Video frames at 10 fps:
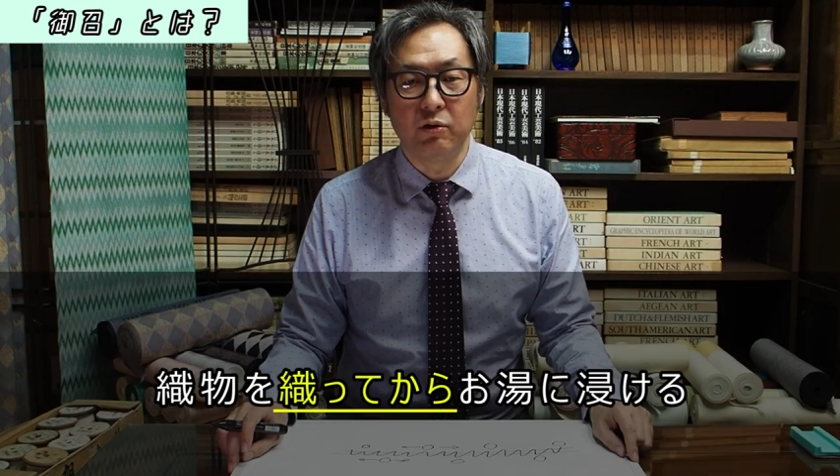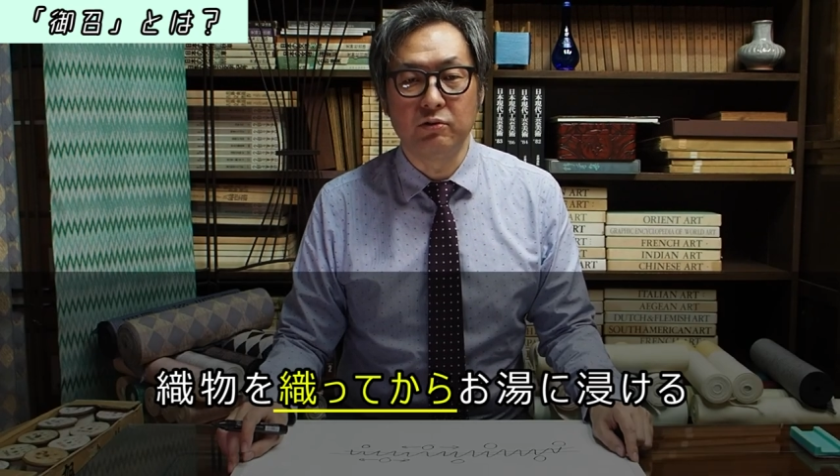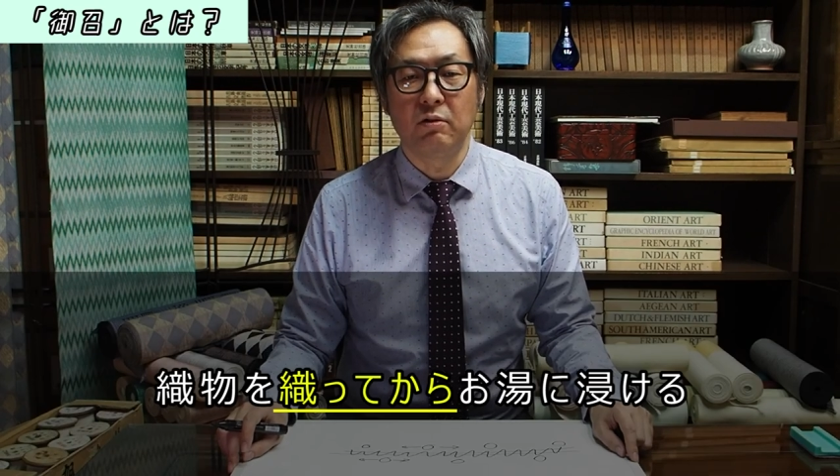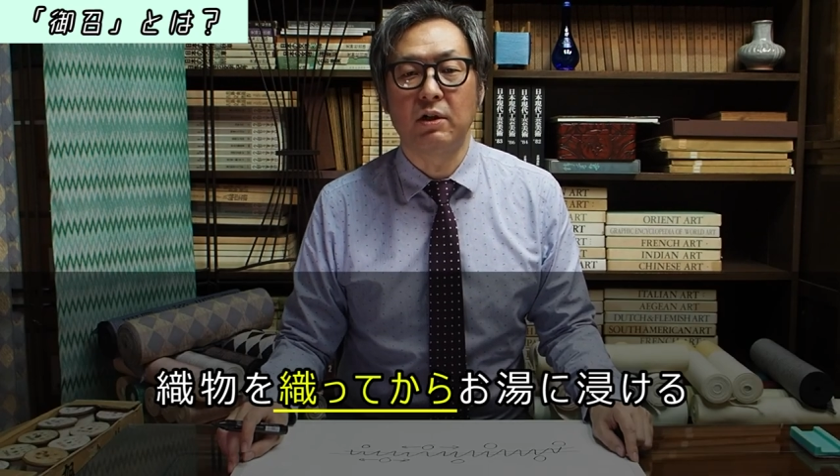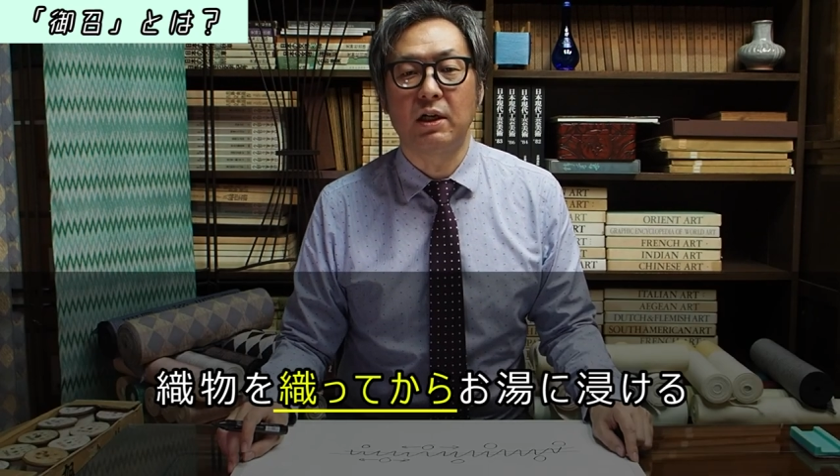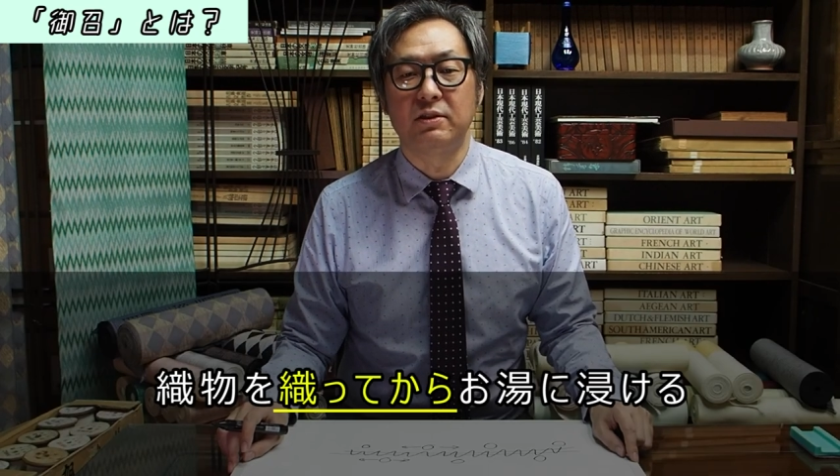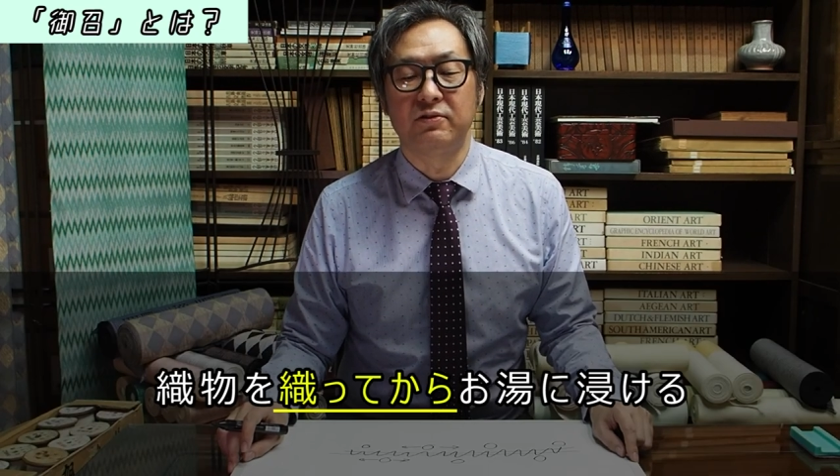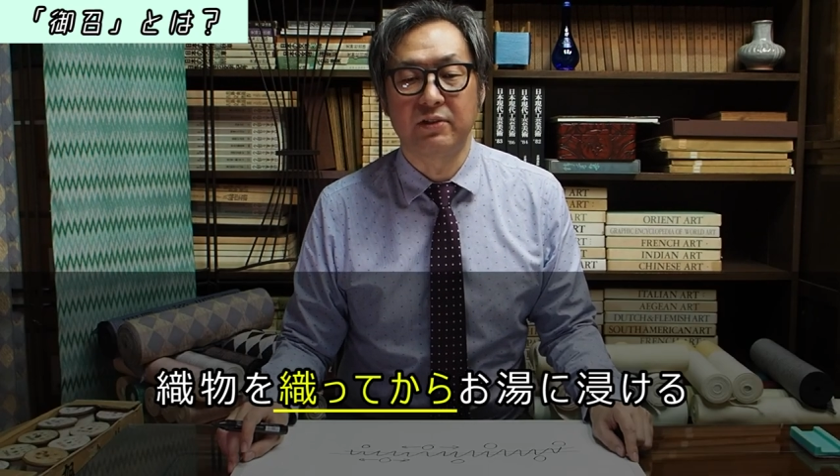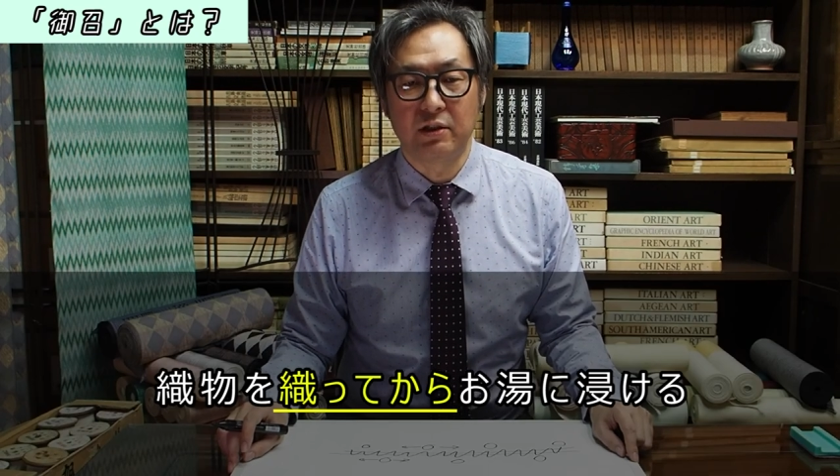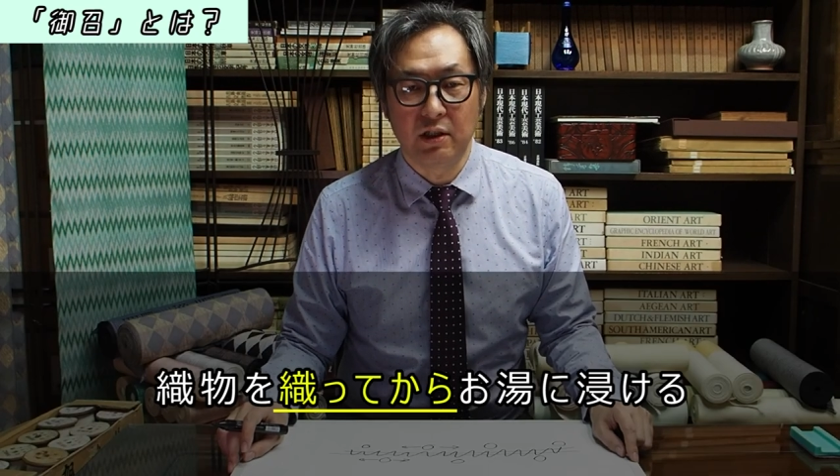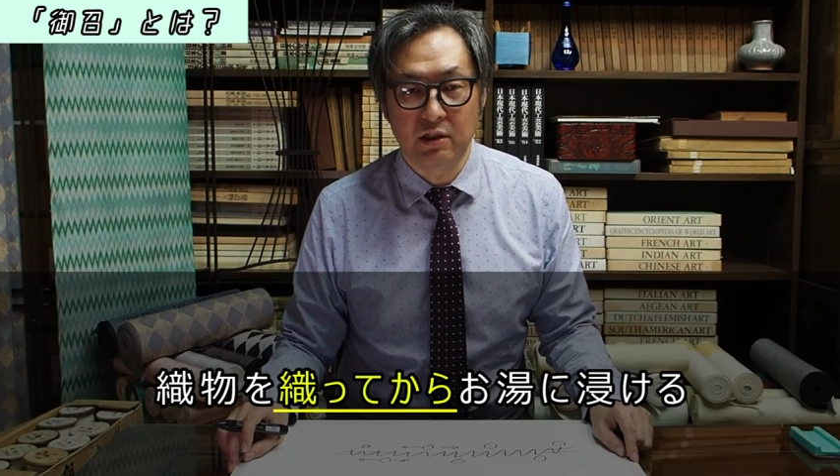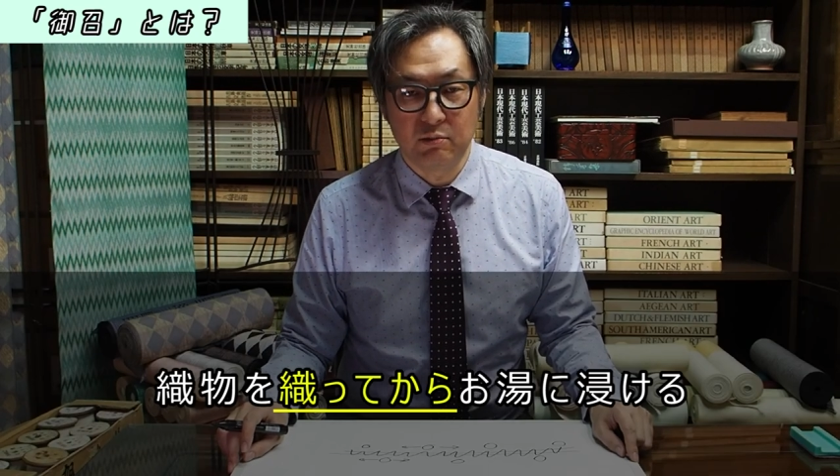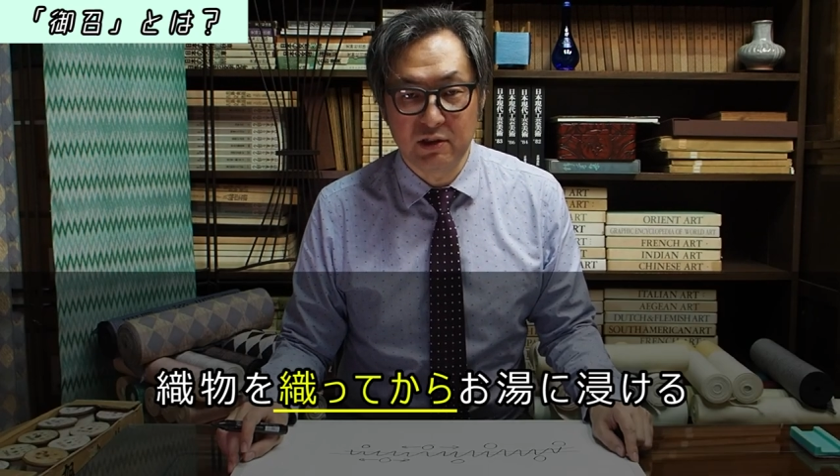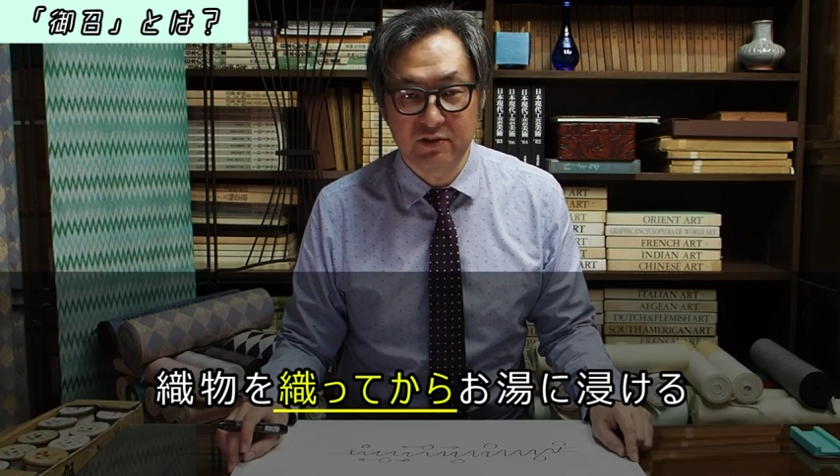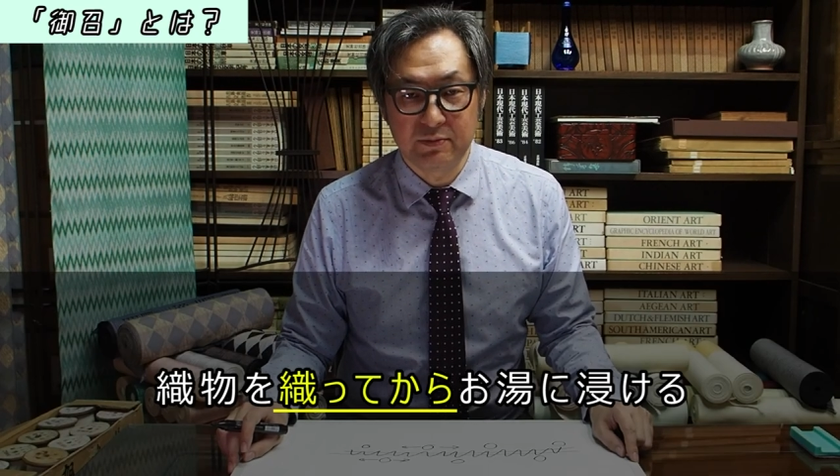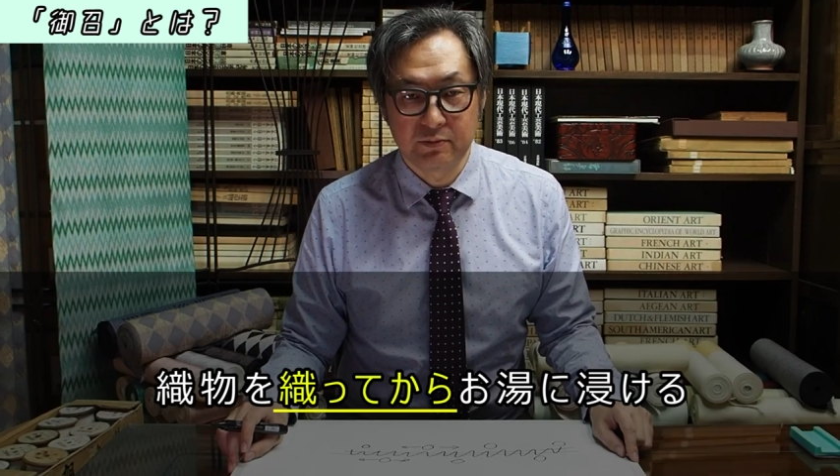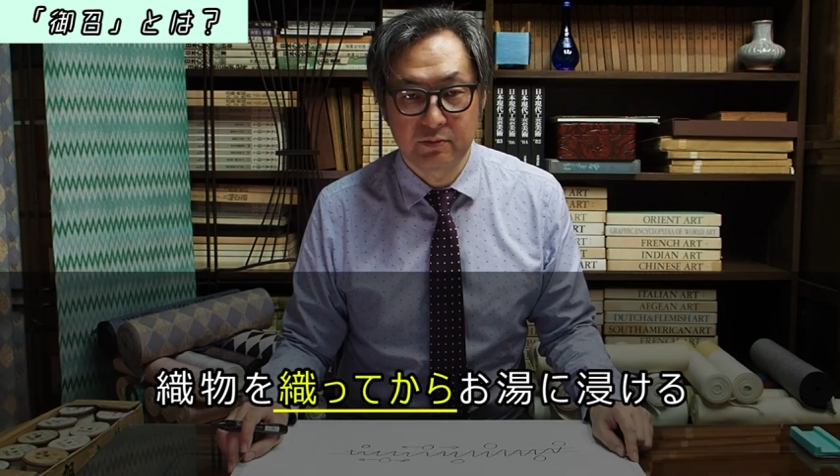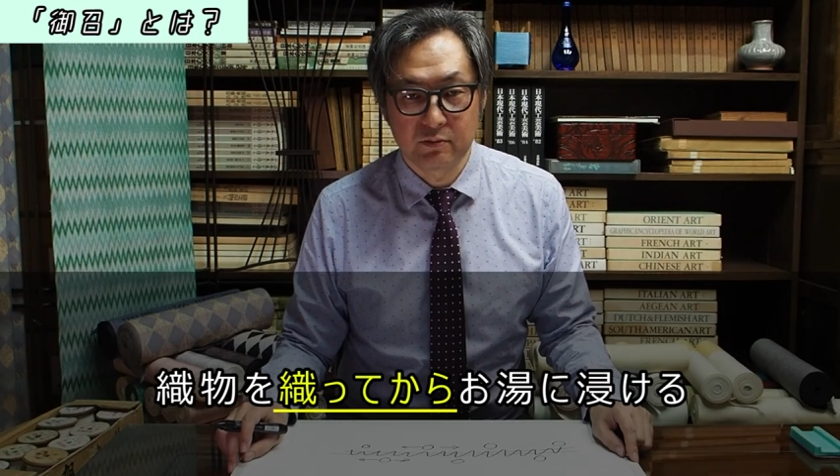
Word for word: お湯の中につけていきます。